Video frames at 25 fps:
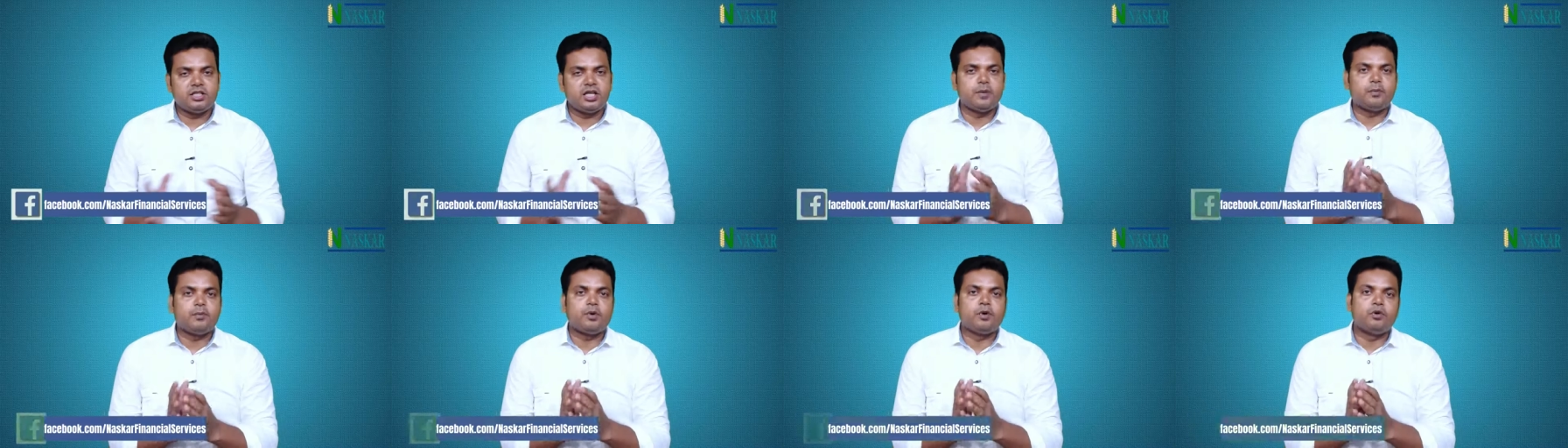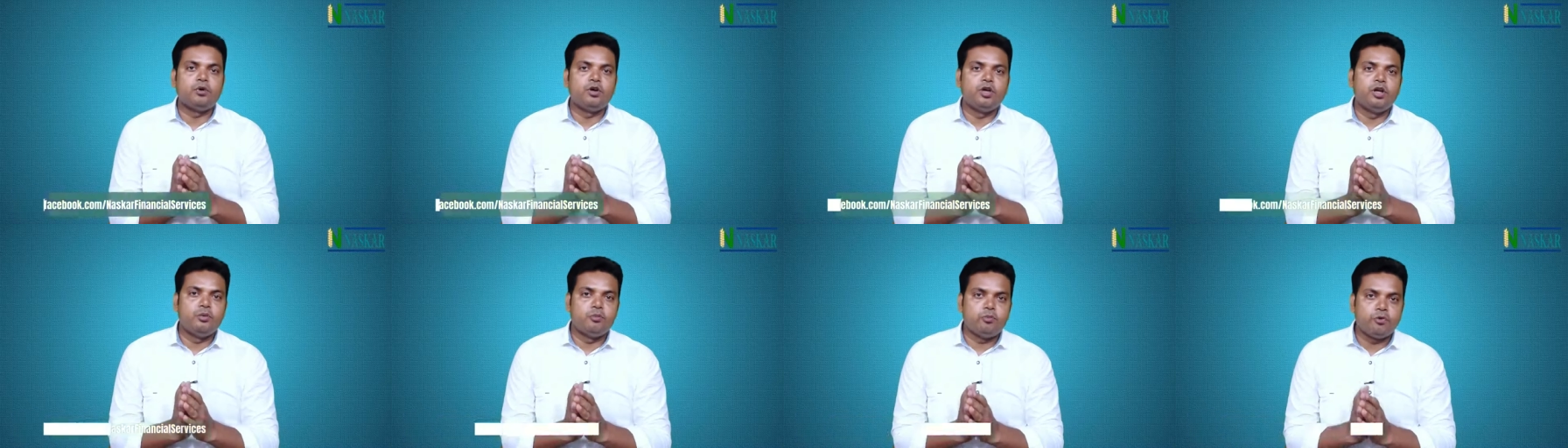टाइप का
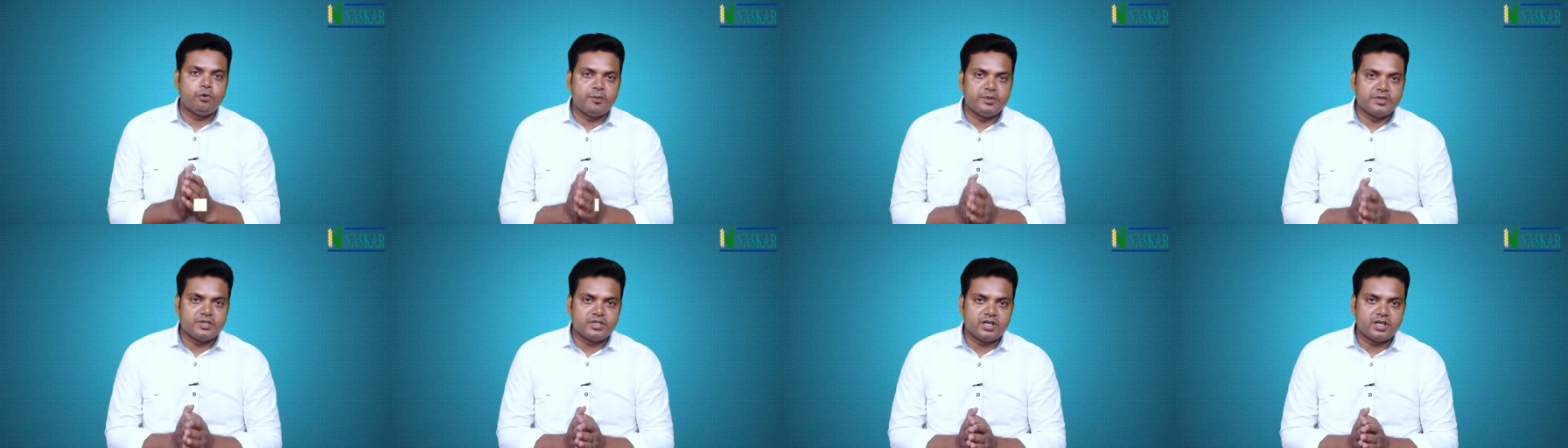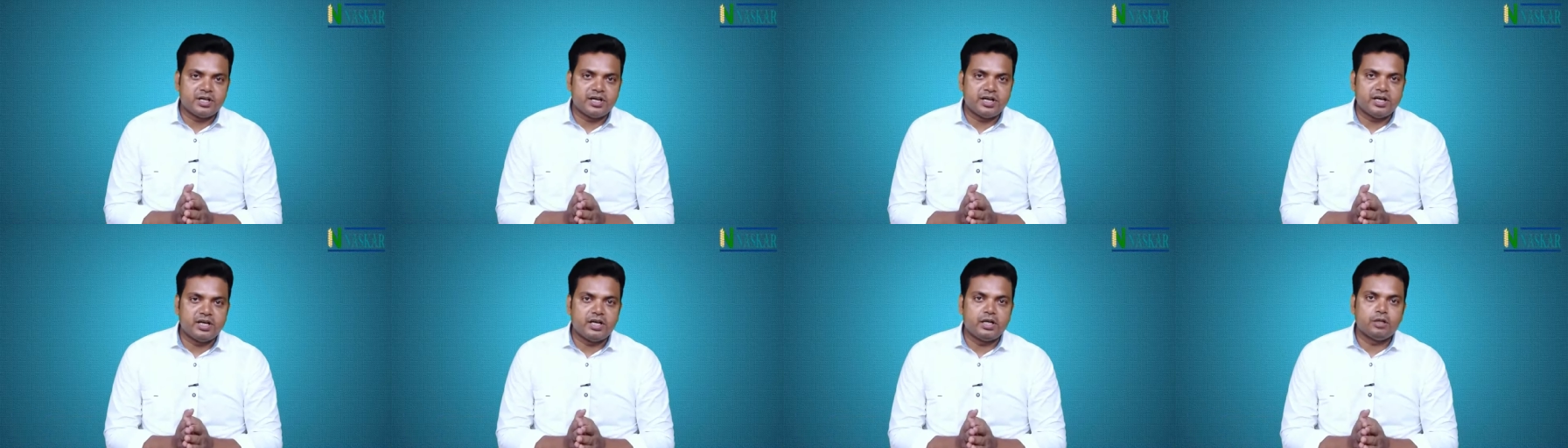कोई इन्फॉर्मेशन
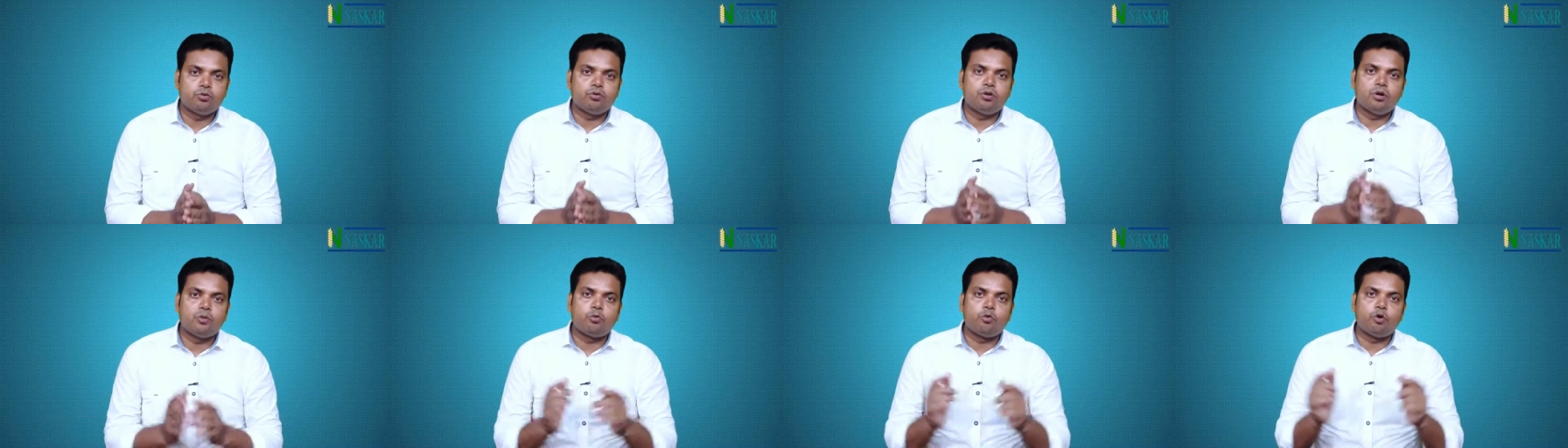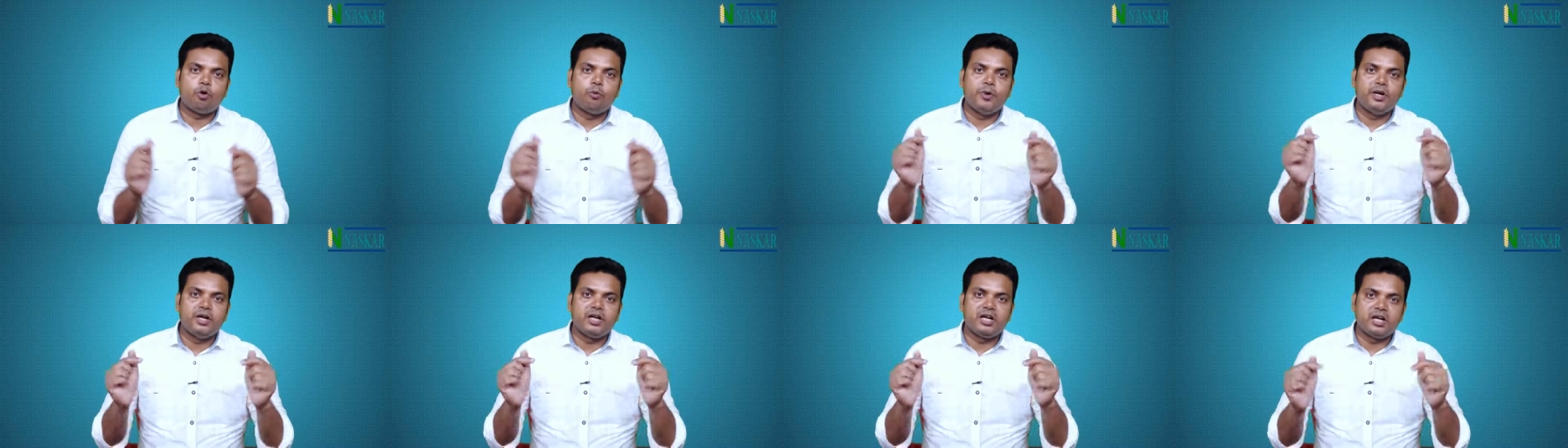रहेगा तो आप
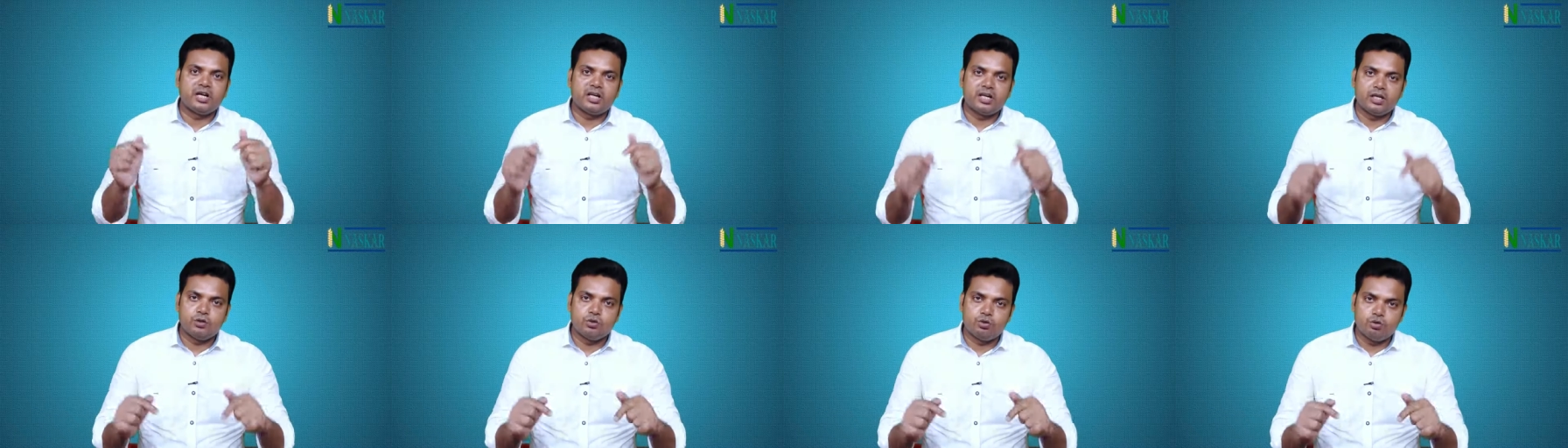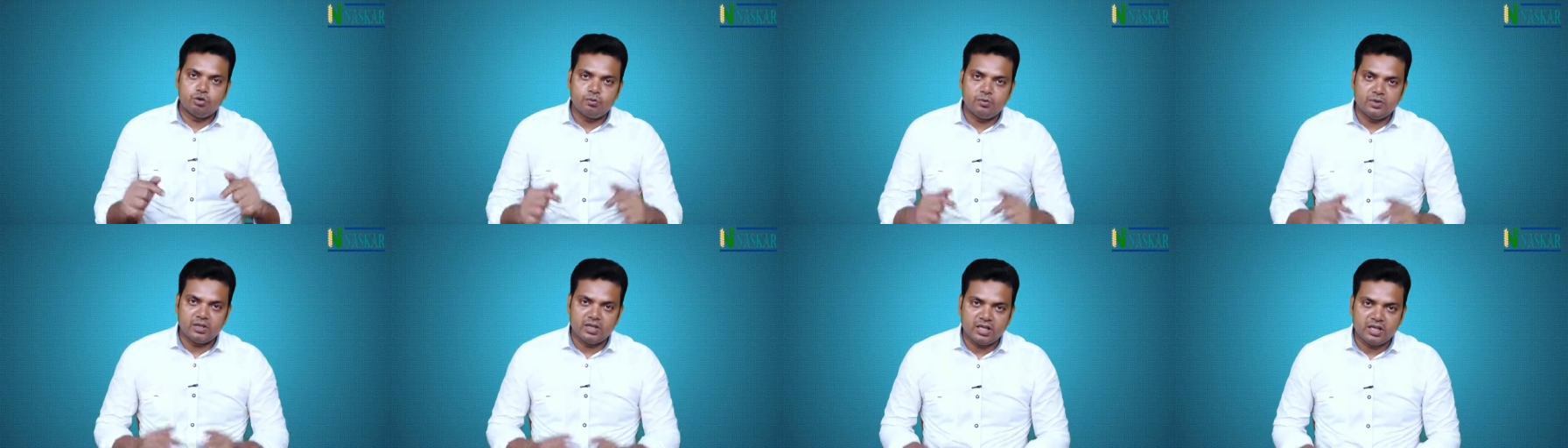कमेंट करके
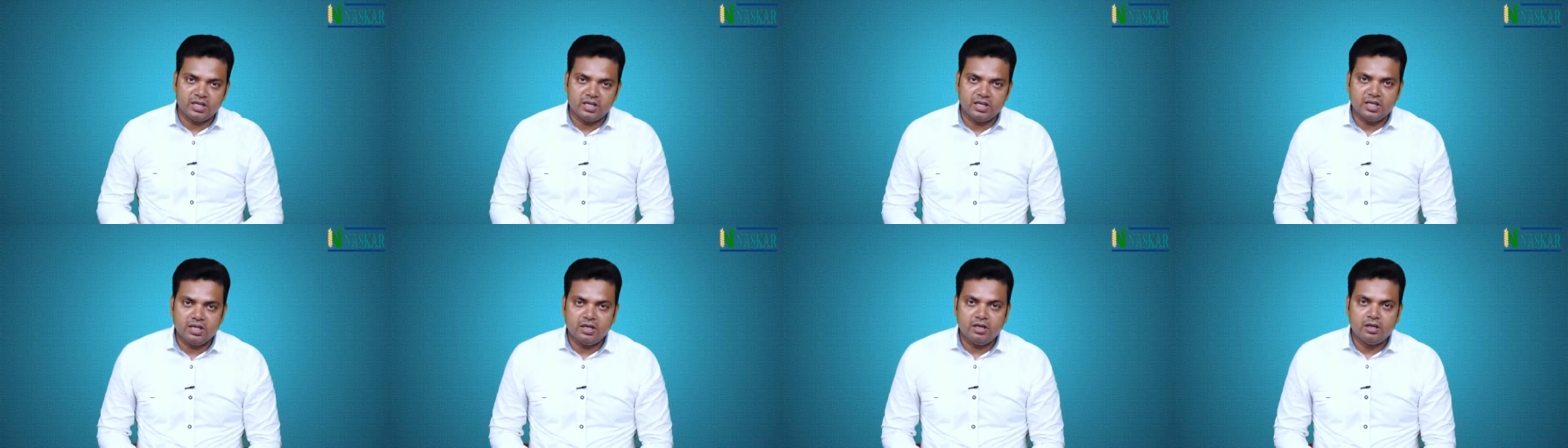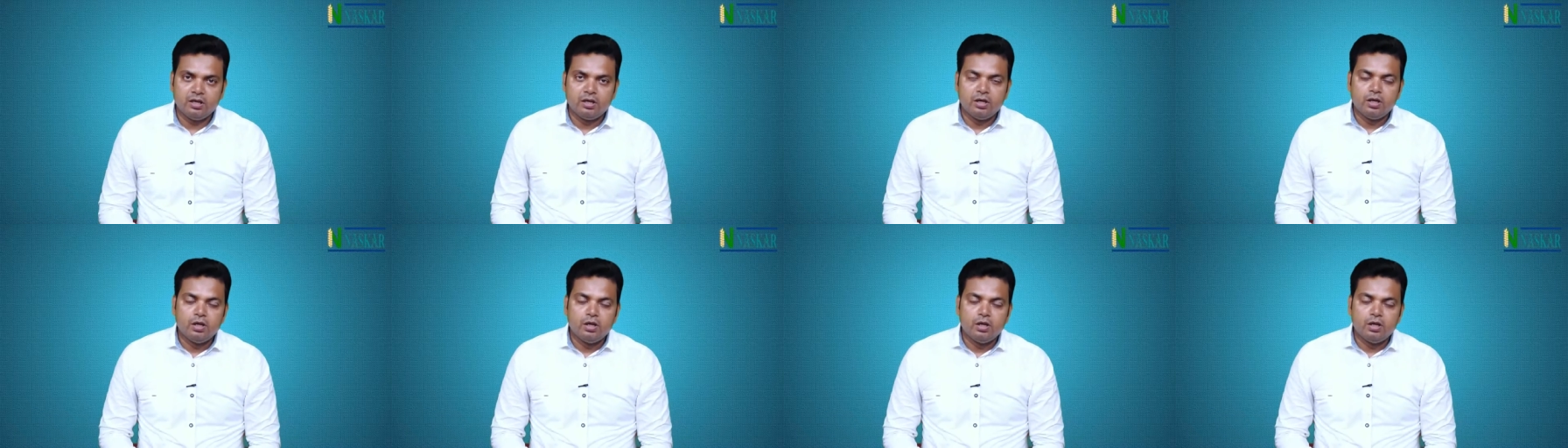ज़रूर बताइए